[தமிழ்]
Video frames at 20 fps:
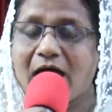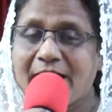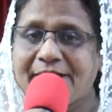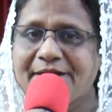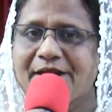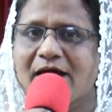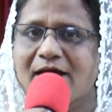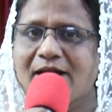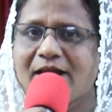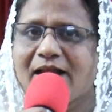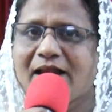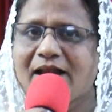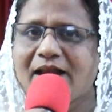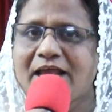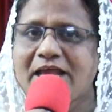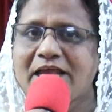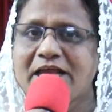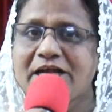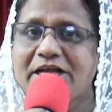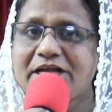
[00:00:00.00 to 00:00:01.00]
ஆனால்
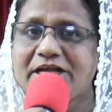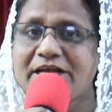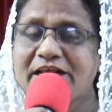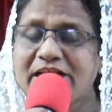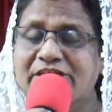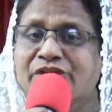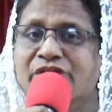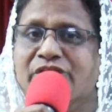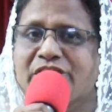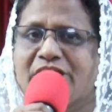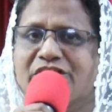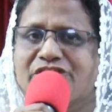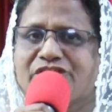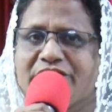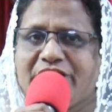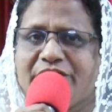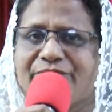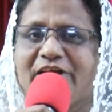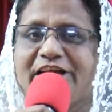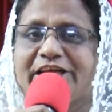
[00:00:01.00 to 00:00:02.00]
நித்திய
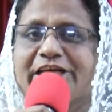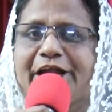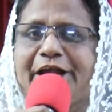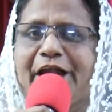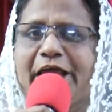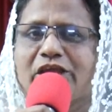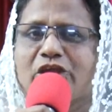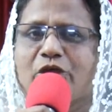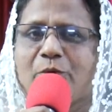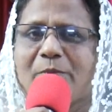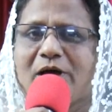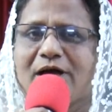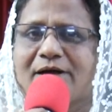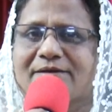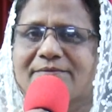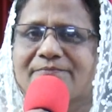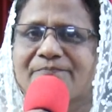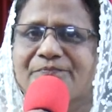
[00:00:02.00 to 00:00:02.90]
ஜீவன் கிடைக்குமா